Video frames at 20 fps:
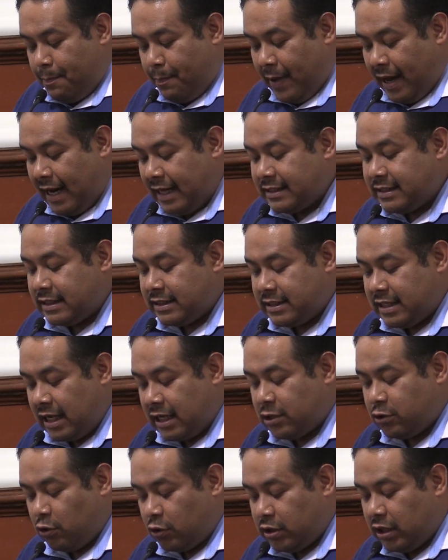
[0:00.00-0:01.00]
para este
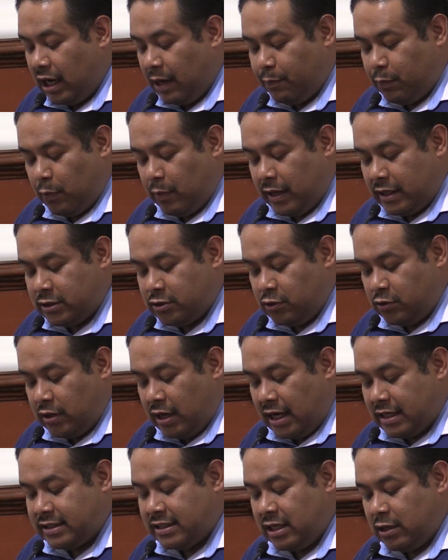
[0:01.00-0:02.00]
sector de la población
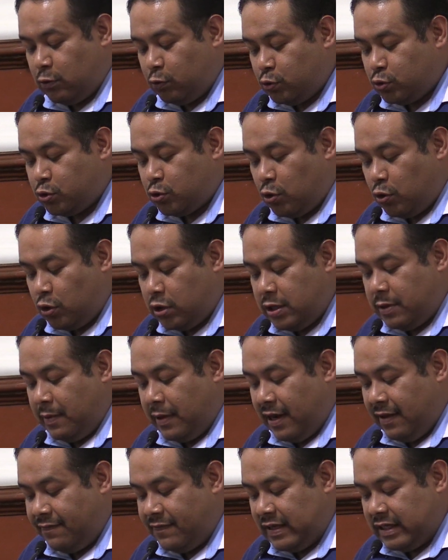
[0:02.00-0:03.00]
hacer uso y
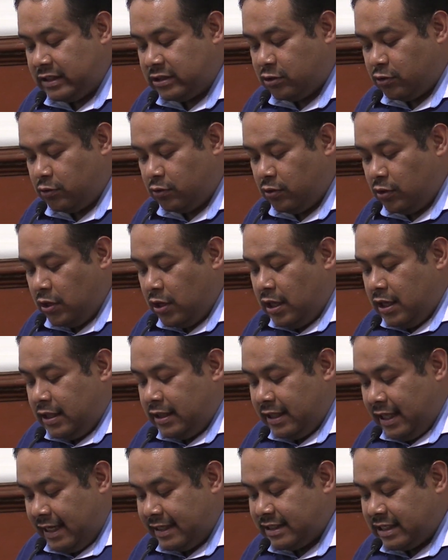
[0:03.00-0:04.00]
beneficio
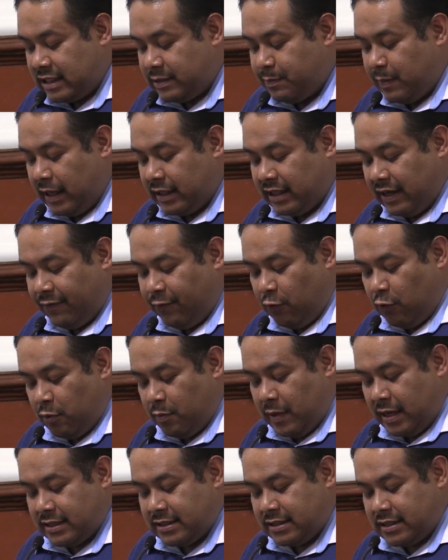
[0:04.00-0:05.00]
de estas
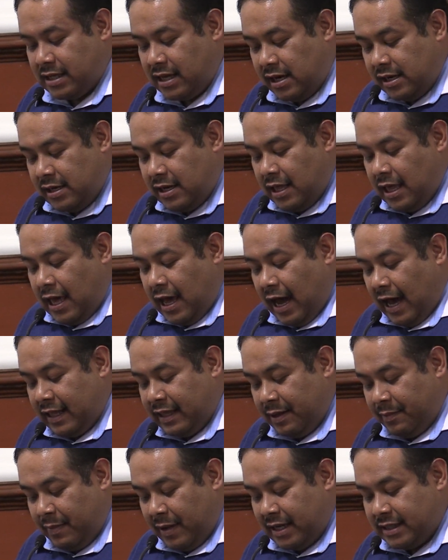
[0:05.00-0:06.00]
plataformas
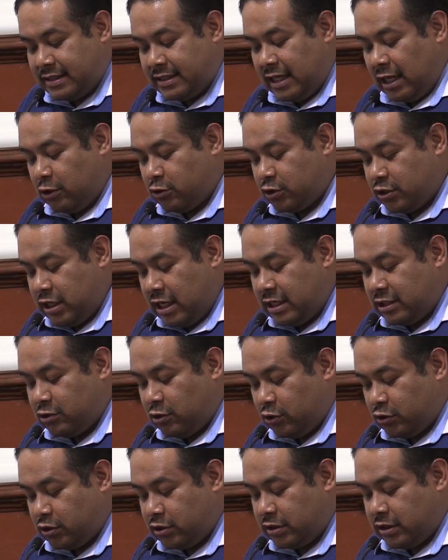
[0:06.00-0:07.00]
además de los
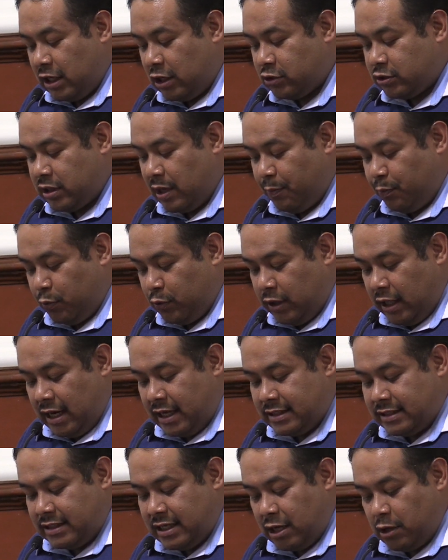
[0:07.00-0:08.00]
riesgos de los que
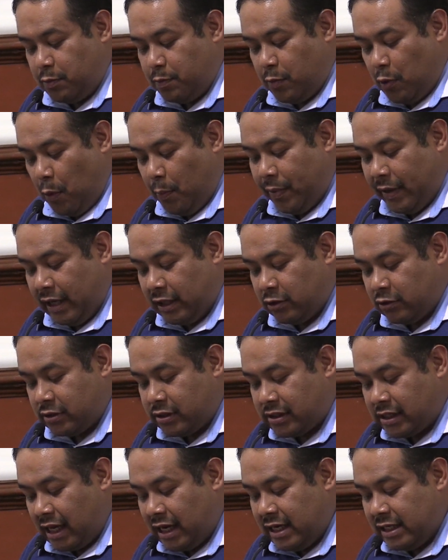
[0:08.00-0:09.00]
pudieran ser
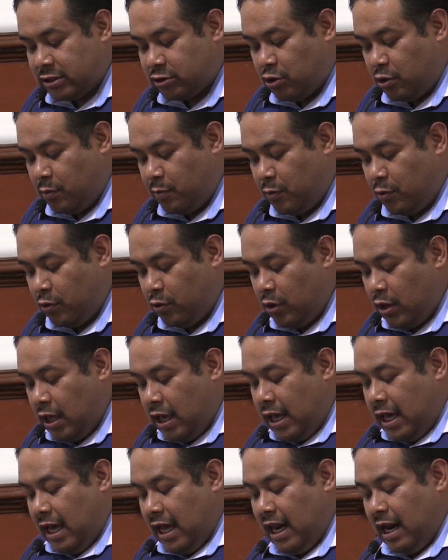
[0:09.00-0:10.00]
objetos tales como
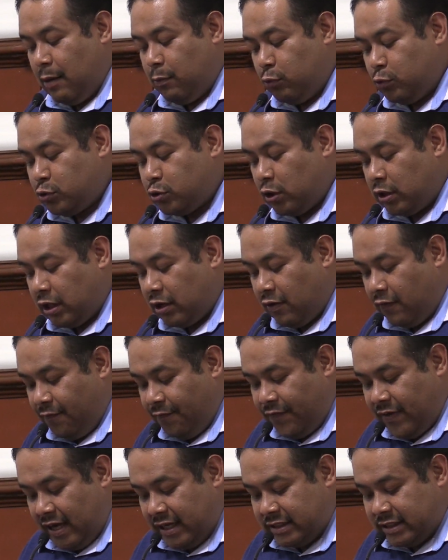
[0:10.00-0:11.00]
el abuso de
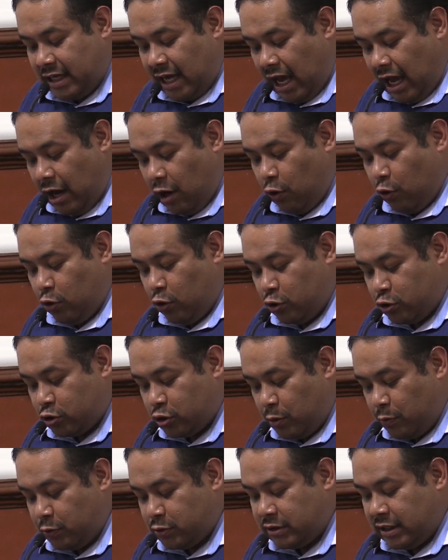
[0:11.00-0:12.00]
confianza o los
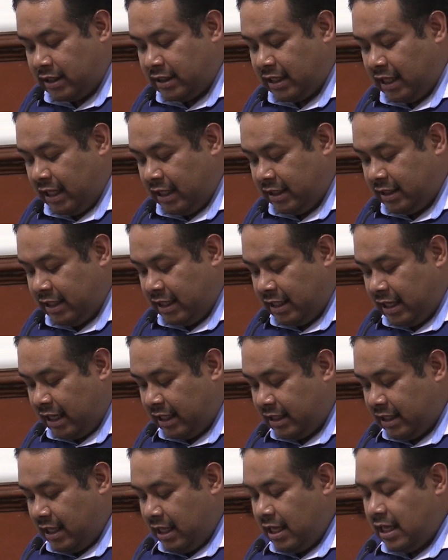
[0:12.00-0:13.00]
robos de
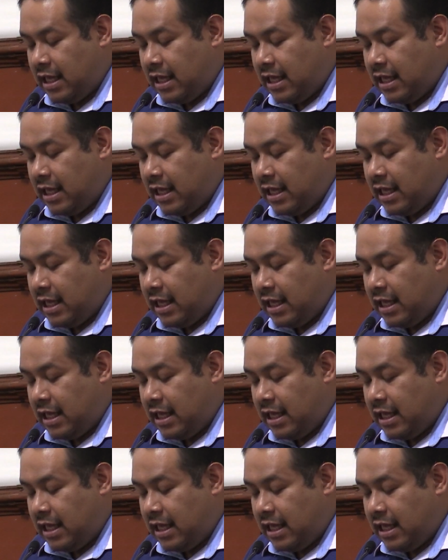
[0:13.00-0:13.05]
identidad,